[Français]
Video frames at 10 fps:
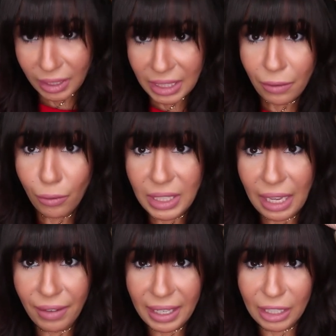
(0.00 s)
si vous
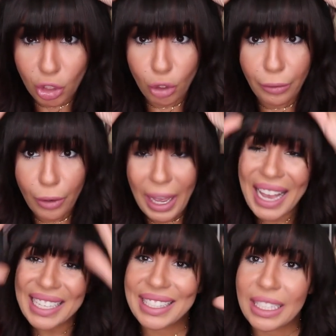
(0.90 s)
avez les cheveux
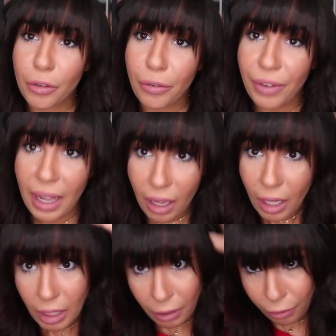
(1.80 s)
assez fins,
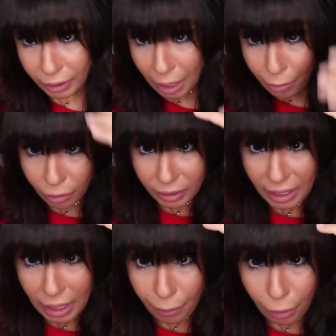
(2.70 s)
il faudra
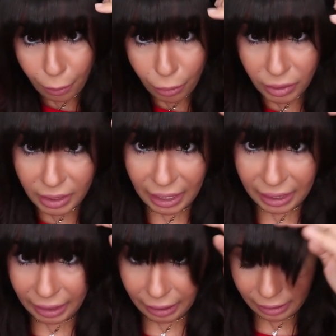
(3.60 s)
monter un peu plus
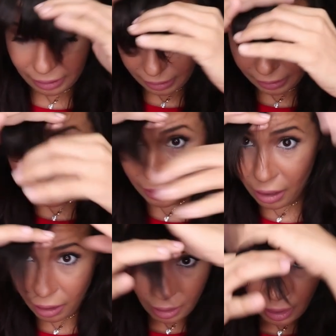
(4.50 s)
derrière, d'accord